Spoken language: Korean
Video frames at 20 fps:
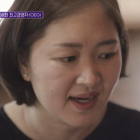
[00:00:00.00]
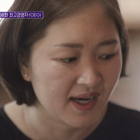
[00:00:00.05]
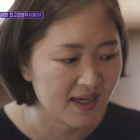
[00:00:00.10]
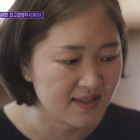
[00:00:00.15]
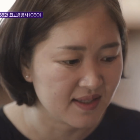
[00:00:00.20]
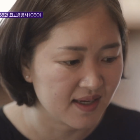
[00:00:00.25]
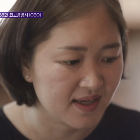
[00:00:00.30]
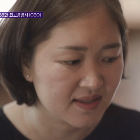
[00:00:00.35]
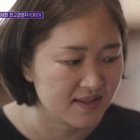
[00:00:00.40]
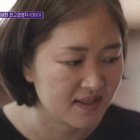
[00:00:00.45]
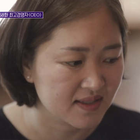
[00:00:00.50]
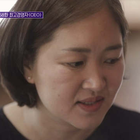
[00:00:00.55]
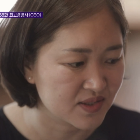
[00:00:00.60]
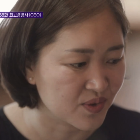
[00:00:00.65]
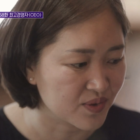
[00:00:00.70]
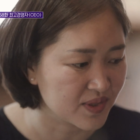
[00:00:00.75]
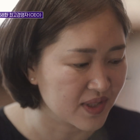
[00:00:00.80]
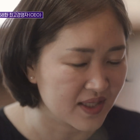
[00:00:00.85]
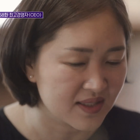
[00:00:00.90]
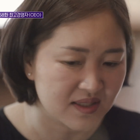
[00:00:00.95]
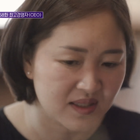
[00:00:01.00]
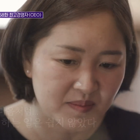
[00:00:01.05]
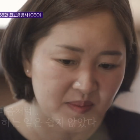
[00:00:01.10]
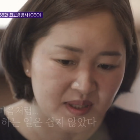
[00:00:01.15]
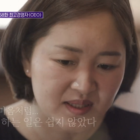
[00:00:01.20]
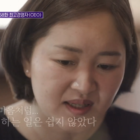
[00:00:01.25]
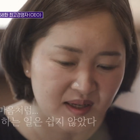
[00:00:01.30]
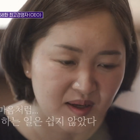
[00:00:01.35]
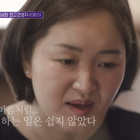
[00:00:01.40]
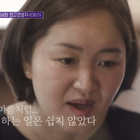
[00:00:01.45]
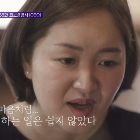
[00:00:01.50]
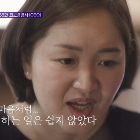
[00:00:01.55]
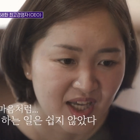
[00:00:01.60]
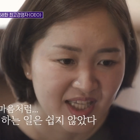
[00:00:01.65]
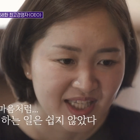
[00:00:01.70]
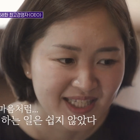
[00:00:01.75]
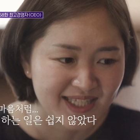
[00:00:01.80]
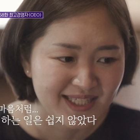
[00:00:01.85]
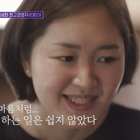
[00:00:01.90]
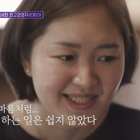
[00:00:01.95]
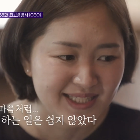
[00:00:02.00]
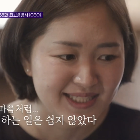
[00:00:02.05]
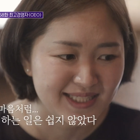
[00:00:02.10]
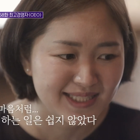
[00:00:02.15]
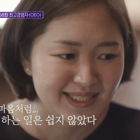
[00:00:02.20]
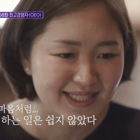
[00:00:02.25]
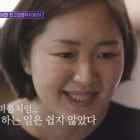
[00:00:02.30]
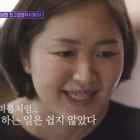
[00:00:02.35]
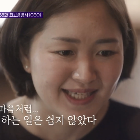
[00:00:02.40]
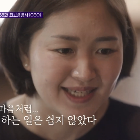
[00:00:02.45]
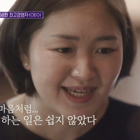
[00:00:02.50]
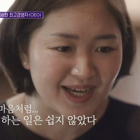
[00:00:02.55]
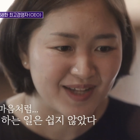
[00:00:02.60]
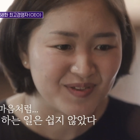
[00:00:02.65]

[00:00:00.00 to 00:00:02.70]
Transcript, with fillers: 하나하나 정리할 때마다 이게